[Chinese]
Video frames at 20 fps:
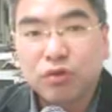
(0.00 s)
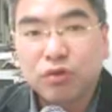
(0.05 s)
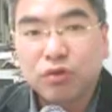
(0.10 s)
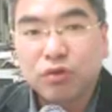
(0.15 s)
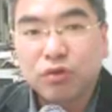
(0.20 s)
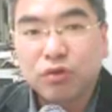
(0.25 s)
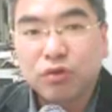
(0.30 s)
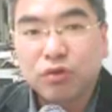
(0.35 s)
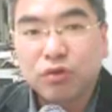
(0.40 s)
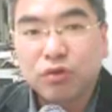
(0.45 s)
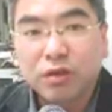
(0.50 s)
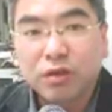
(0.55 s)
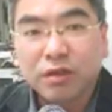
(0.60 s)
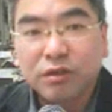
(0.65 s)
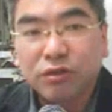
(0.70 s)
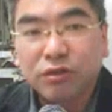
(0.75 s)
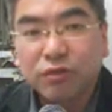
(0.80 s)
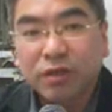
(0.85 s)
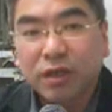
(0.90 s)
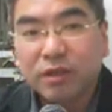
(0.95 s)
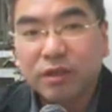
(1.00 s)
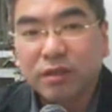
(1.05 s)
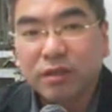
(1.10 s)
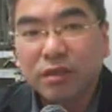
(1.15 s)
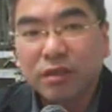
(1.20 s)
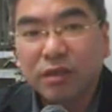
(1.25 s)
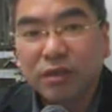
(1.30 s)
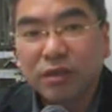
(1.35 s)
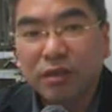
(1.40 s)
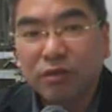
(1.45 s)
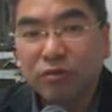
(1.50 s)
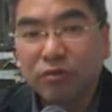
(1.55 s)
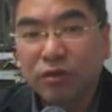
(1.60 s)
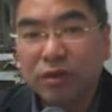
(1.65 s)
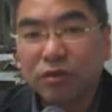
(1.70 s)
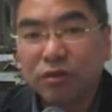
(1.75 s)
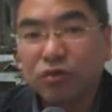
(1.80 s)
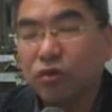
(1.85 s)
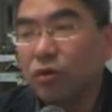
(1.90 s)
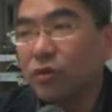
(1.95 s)
是我装的时候，它这里有一个
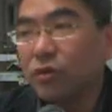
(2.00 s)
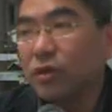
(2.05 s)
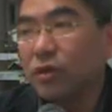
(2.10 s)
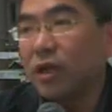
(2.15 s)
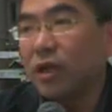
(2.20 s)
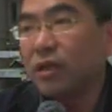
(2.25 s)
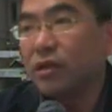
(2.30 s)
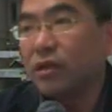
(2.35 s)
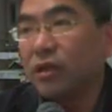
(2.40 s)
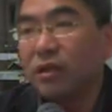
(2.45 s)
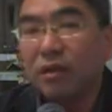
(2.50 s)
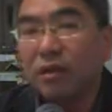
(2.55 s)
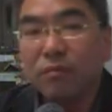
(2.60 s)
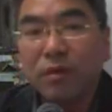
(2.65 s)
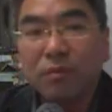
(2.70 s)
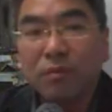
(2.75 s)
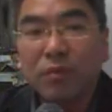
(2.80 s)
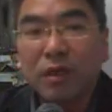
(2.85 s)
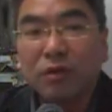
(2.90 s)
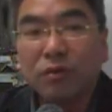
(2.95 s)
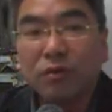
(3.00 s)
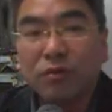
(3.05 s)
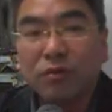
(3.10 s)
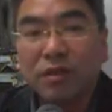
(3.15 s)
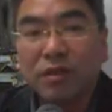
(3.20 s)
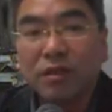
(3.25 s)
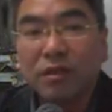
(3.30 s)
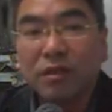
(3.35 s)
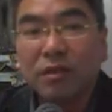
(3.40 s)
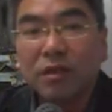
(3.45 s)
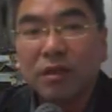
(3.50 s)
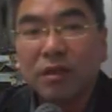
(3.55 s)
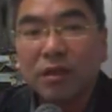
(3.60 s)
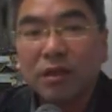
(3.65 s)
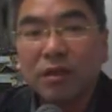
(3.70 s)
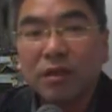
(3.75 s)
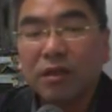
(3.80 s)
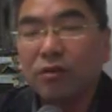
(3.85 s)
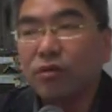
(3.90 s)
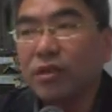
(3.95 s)
source，但是它里面没东西。
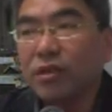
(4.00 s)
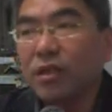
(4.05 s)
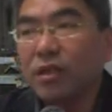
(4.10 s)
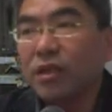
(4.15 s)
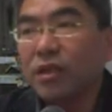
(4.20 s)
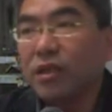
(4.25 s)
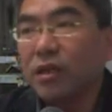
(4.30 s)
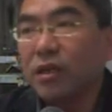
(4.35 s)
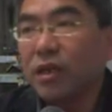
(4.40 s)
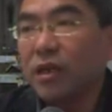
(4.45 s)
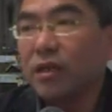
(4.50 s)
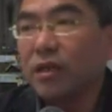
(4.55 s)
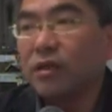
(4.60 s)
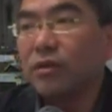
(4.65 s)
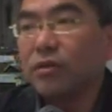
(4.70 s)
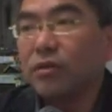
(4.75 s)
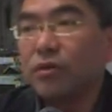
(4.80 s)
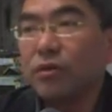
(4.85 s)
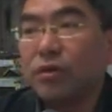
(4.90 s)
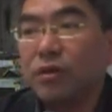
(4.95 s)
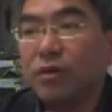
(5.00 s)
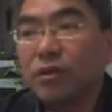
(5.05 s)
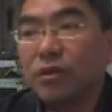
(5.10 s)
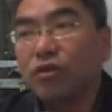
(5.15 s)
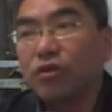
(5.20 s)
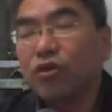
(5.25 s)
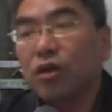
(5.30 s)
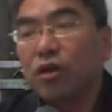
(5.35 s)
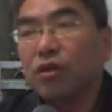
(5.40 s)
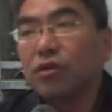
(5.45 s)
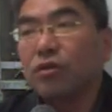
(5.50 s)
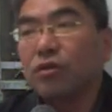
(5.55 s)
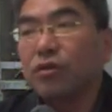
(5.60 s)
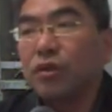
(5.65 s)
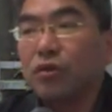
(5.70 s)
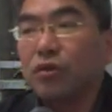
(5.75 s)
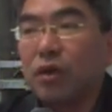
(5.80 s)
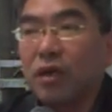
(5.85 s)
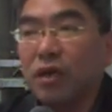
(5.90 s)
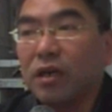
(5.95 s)
理论上应该，如果是 jungle 的
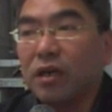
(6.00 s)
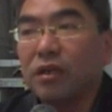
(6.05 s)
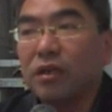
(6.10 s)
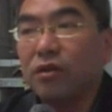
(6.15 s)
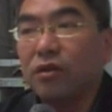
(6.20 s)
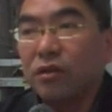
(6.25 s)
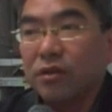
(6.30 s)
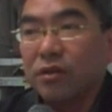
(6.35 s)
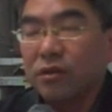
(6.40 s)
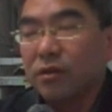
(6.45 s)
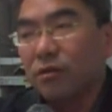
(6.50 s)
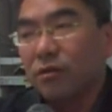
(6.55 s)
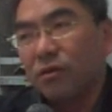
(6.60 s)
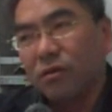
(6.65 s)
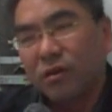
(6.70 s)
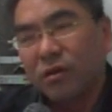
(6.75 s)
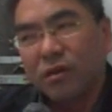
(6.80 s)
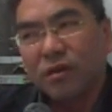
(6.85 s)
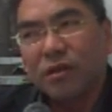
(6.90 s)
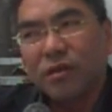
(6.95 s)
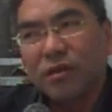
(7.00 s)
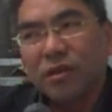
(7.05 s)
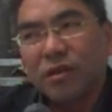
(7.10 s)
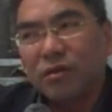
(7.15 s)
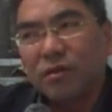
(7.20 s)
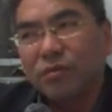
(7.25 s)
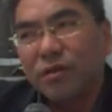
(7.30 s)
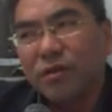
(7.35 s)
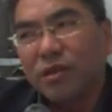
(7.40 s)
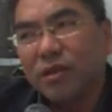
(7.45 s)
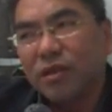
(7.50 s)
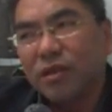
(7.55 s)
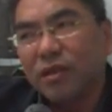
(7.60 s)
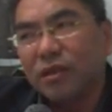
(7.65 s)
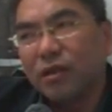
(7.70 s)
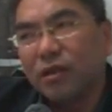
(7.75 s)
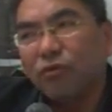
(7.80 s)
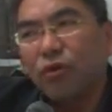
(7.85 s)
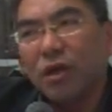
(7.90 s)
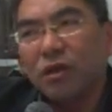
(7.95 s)
专案哦，可能是是不是之前
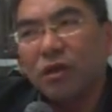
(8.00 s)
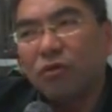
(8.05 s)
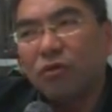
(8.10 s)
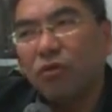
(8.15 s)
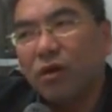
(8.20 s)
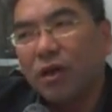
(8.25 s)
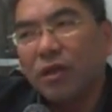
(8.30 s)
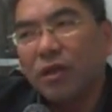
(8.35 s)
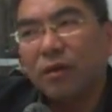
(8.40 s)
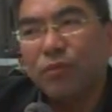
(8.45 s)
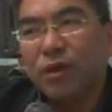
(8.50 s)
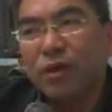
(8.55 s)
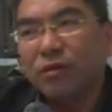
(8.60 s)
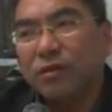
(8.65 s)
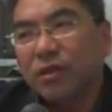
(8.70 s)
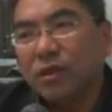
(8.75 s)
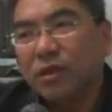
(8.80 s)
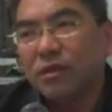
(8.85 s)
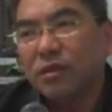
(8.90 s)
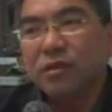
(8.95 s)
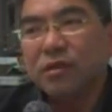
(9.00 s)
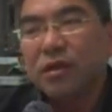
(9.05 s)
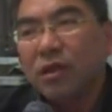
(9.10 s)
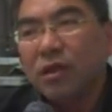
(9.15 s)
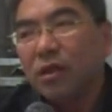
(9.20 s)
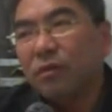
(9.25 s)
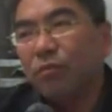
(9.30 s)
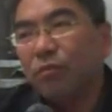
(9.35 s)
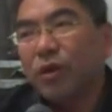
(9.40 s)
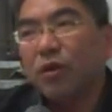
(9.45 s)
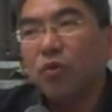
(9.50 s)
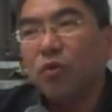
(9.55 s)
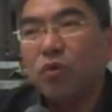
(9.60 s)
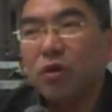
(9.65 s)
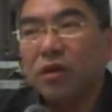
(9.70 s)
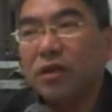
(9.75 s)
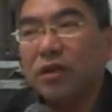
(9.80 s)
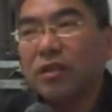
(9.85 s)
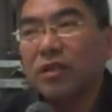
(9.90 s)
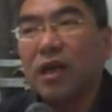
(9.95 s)
的外挂它没有声，没有
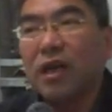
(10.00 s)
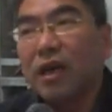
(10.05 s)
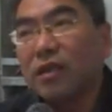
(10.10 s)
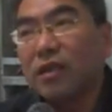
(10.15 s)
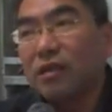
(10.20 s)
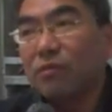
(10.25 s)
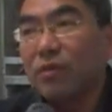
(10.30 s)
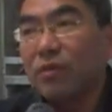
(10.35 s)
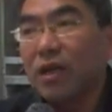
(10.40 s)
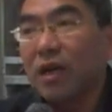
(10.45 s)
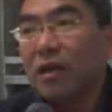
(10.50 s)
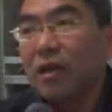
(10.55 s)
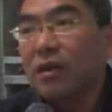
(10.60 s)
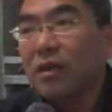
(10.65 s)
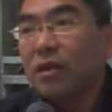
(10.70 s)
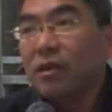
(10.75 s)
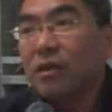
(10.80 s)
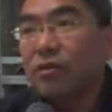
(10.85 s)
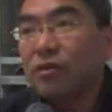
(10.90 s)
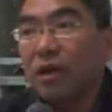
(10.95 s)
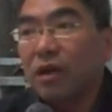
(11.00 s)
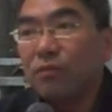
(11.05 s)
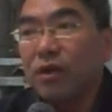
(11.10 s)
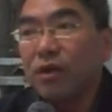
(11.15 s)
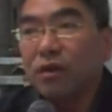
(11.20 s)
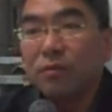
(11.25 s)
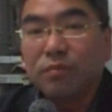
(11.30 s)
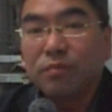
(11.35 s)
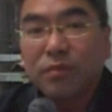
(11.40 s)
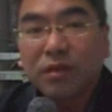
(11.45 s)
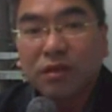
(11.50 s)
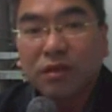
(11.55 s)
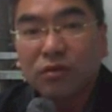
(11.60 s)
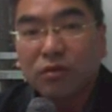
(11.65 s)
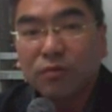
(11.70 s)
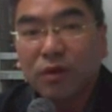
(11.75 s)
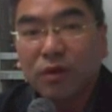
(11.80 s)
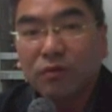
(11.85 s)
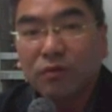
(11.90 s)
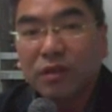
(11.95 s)
work 起来怎么样，所以它没有自动
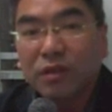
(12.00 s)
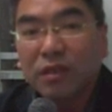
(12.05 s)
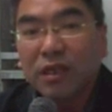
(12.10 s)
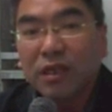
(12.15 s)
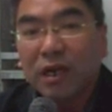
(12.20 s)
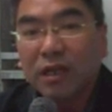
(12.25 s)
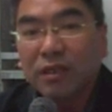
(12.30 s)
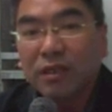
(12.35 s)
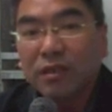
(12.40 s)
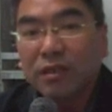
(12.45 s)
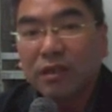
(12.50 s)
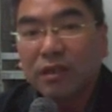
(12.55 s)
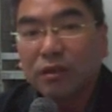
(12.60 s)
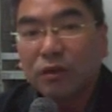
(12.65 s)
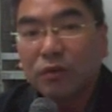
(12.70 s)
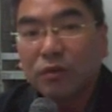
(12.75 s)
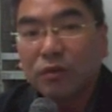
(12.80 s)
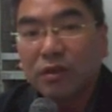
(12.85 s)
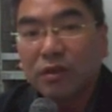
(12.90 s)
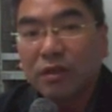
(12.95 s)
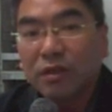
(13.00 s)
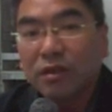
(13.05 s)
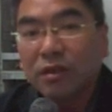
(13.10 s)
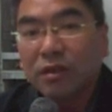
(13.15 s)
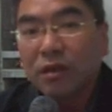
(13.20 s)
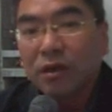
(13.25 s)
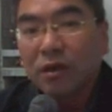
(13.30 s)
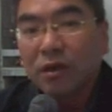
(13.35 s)
帮我加这个东西。